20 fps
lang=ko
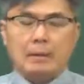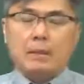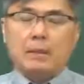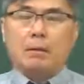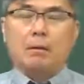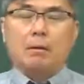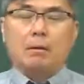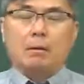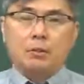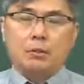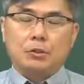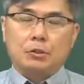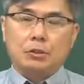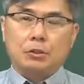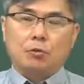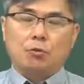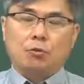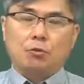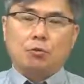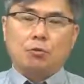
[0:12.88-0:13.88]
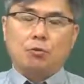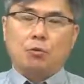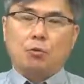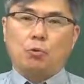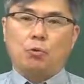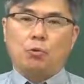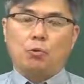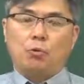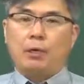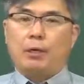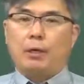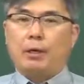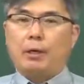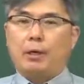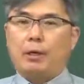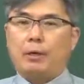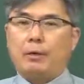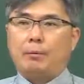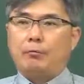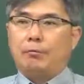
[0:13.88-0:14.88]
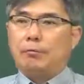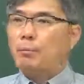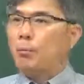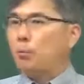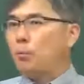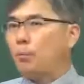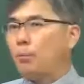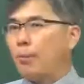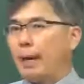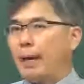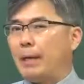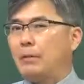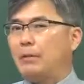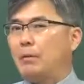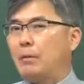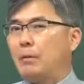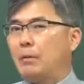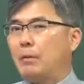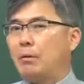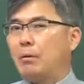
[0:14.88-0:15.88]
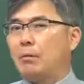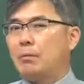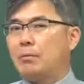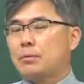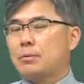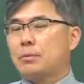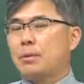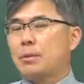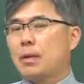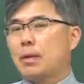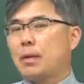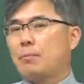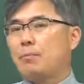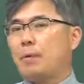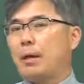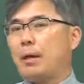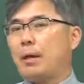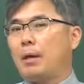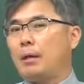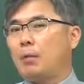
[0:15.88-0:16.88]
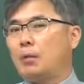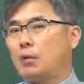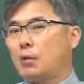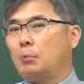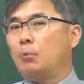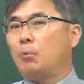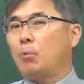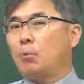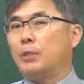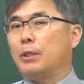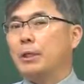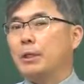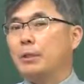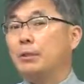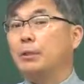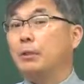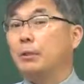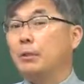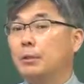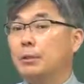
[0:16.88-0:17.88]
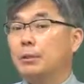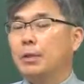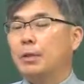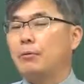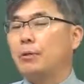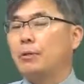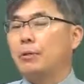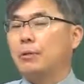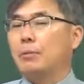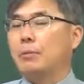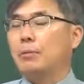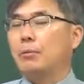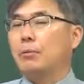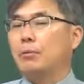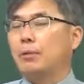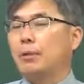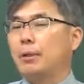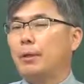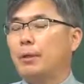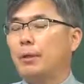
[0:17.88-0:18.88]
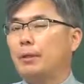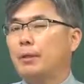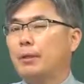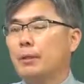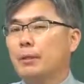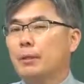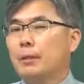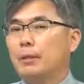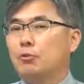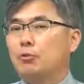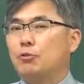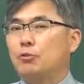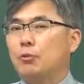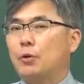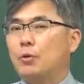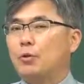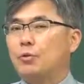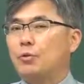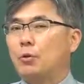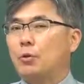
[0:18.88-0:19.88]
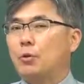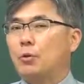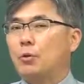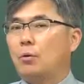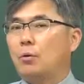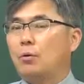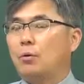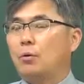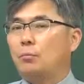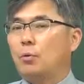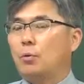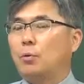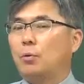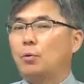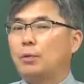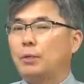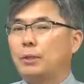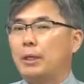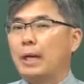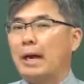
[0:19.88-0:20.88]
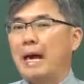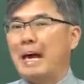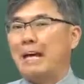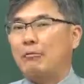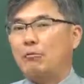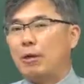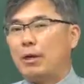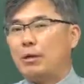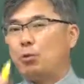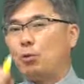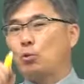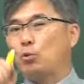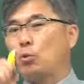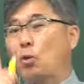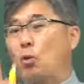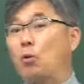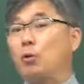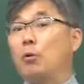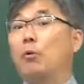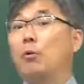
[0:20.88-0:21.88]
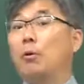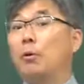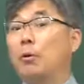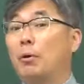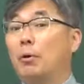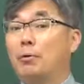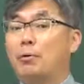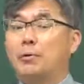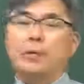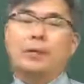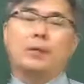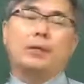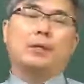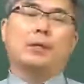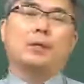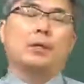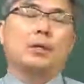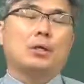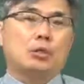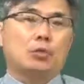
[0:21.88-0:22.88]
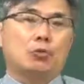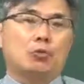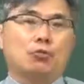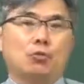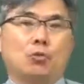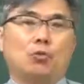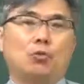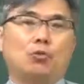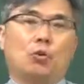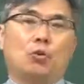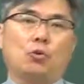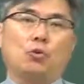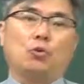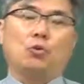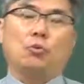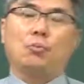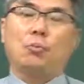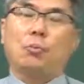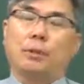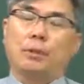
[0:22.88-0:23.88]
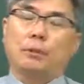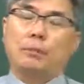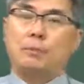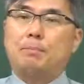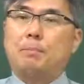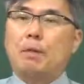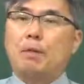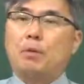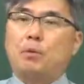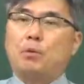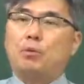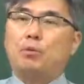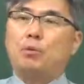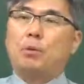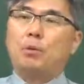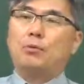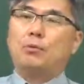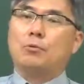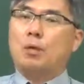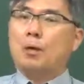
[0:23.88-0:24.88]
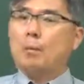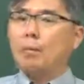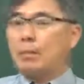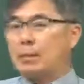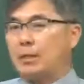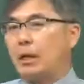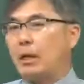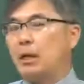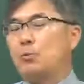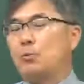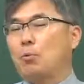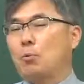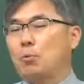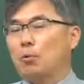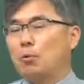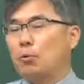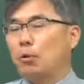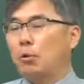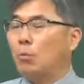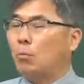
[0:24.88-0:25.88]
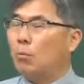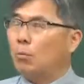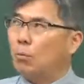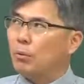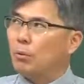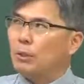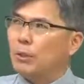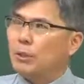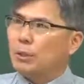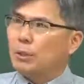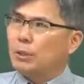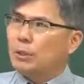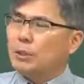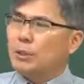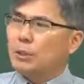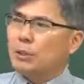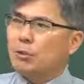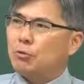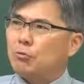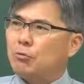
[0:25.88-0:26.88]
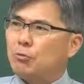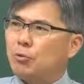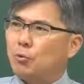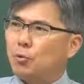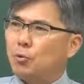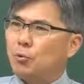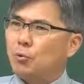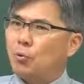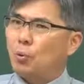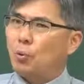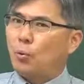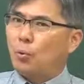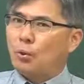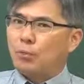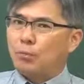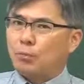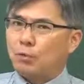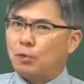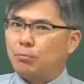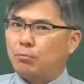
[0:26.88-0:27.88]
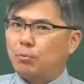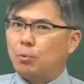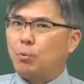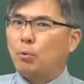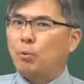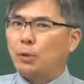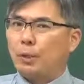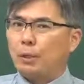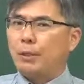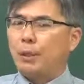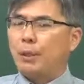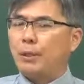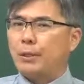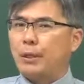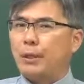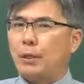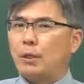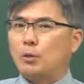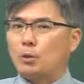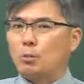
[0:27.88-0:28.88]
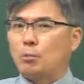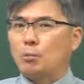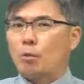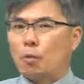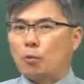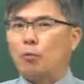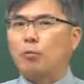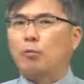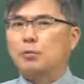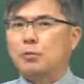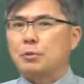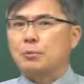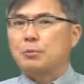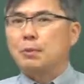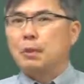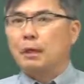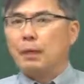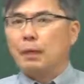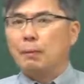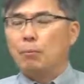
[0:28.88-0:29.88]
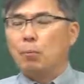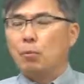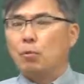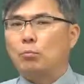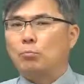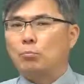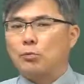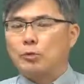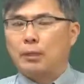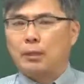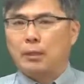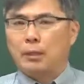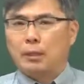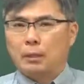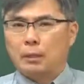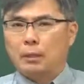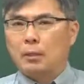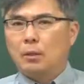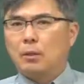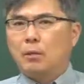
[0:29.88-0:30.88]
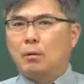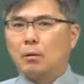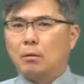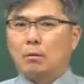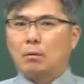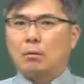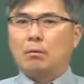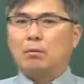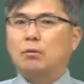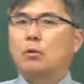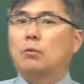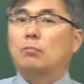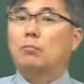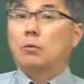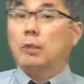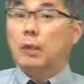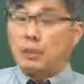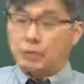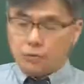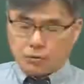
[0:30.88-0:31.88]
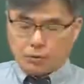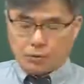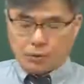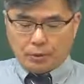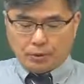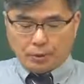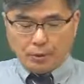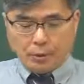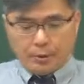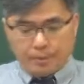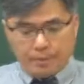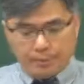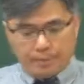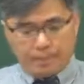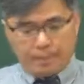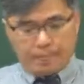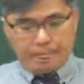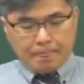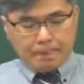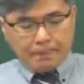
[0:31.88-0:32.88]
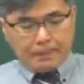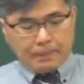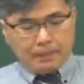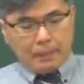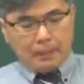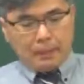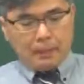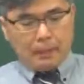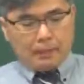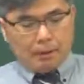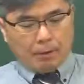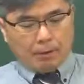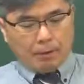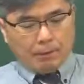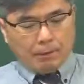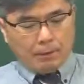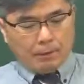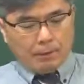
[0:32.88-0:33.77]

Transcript: 어, 2019년도 1회, 이제 보통 매년 3회 시험을 보잖아요. 그죠? 1회, 2회, 3회 보는데, 그 중에서는 보통 이제 한 회 정도가 어려워요. 근데 19년도를 보게 되면 18년도에서도 아마 1회가 좀 어려운 것 같고, 19년도에서 지금 풀어볼 텐데 1회가 좀 어려웠습니다. 모르는 문제가 어, 서론 문제가 있었어요. 자, 1번.